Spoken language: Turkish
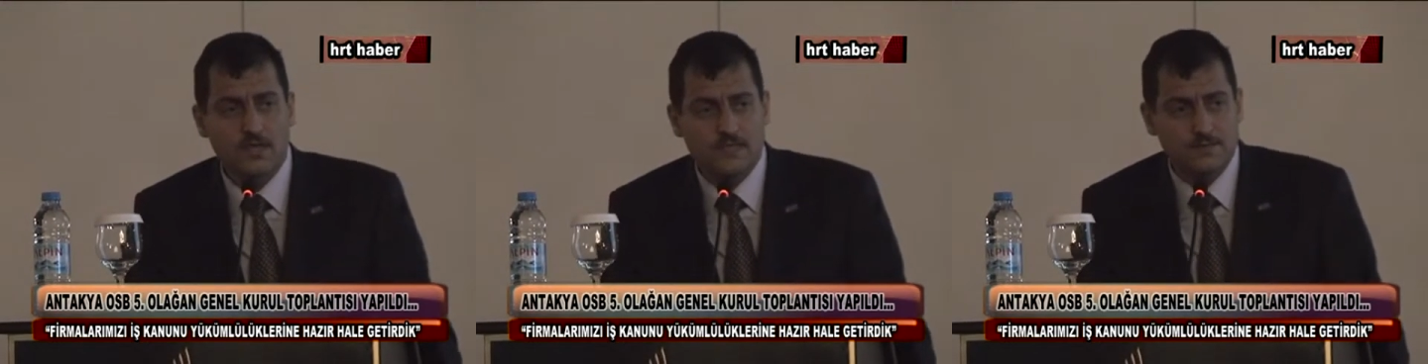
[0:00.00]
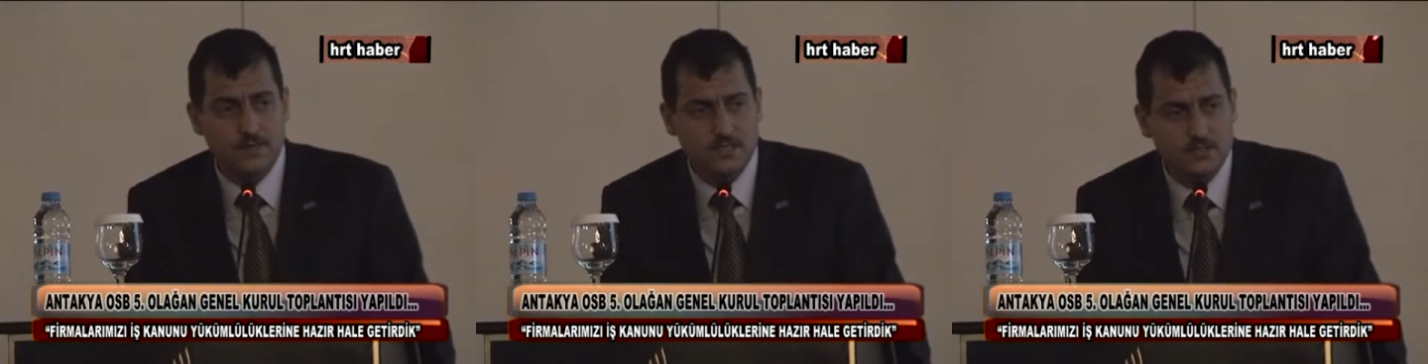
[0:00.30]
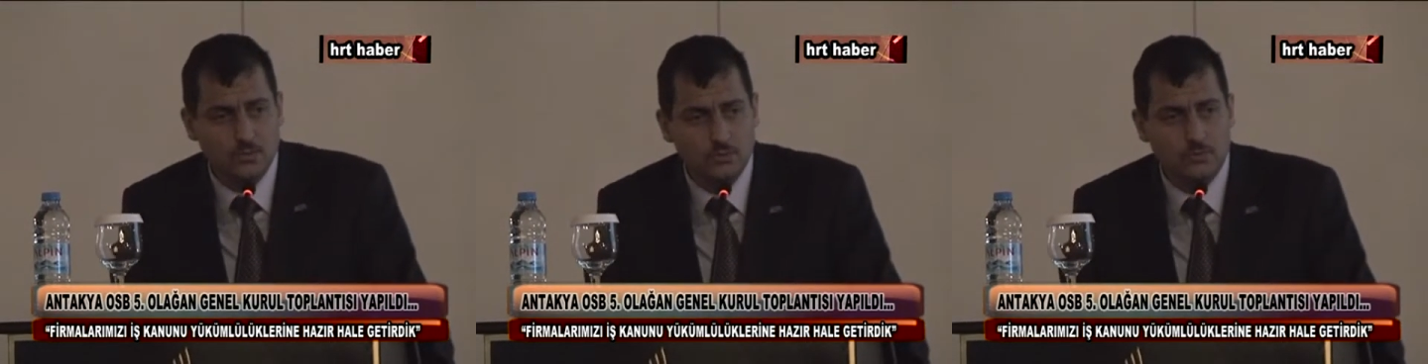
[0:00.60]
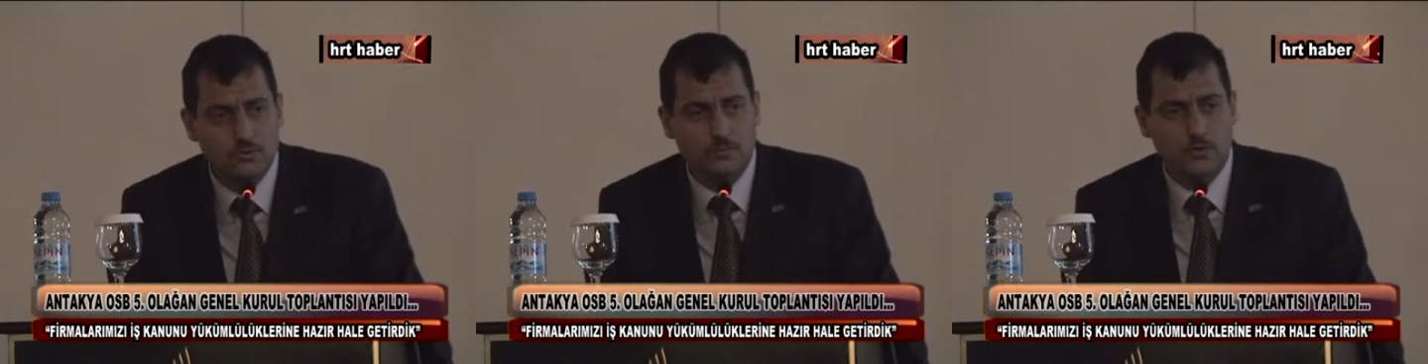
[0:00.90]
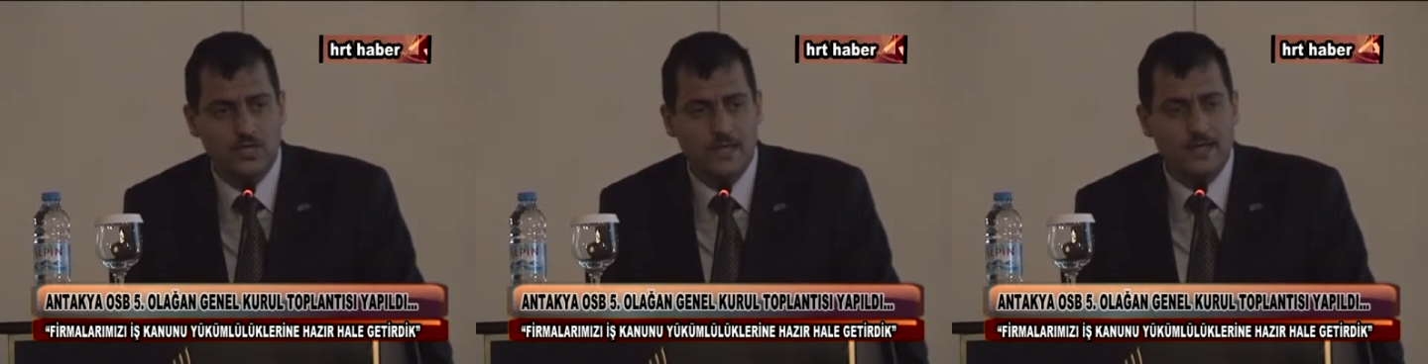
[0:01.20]
hizmeti sunduğumuz
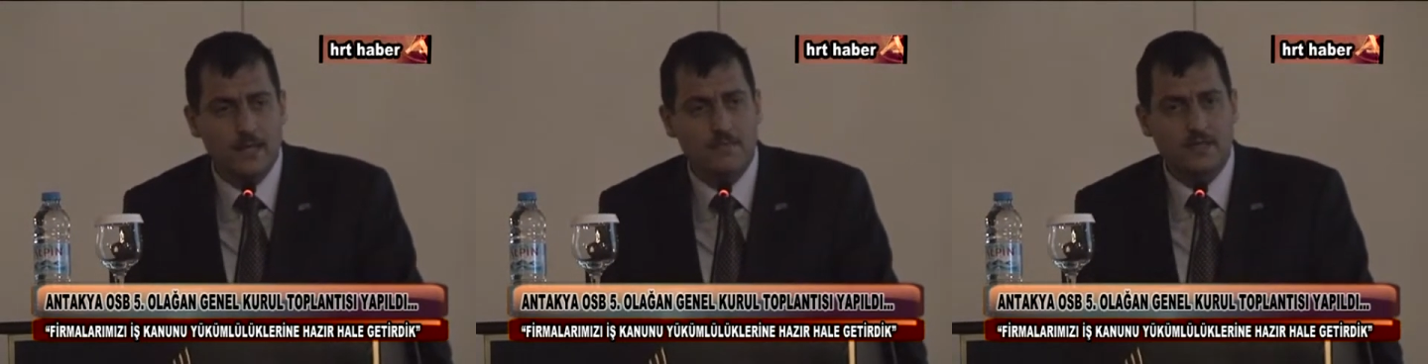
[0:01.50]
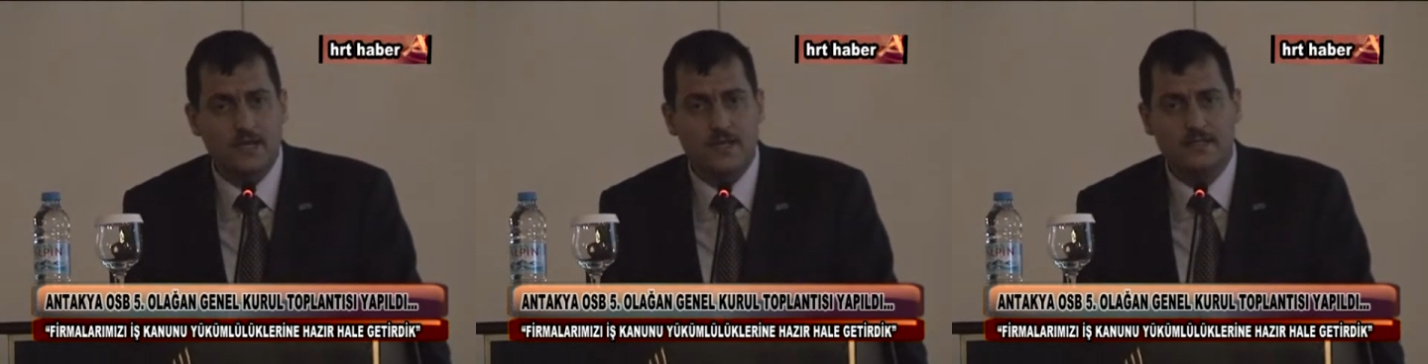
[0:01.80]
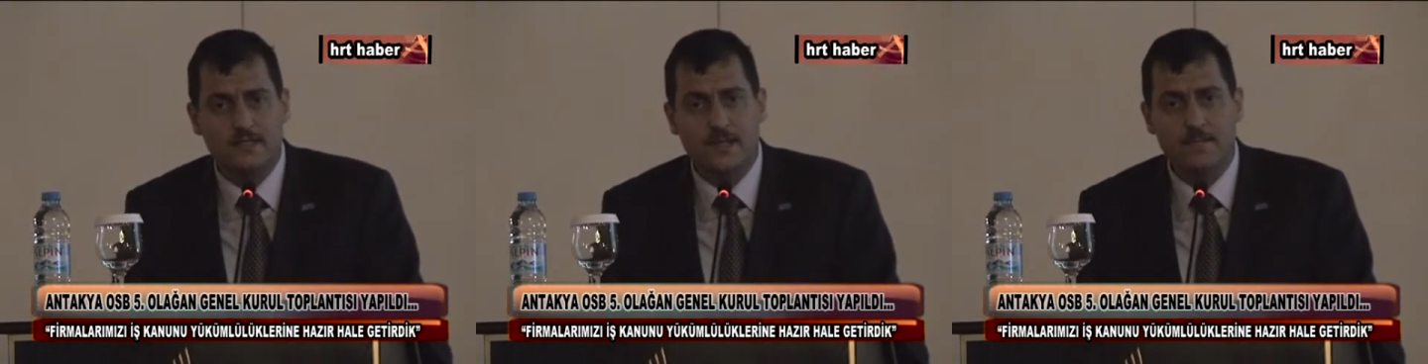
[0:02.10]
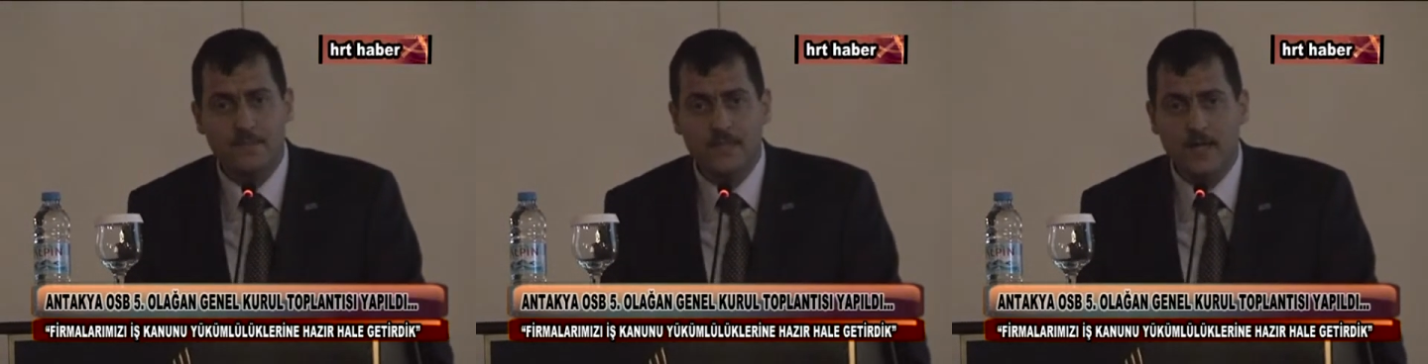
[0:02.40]
projelerden bir tanesi de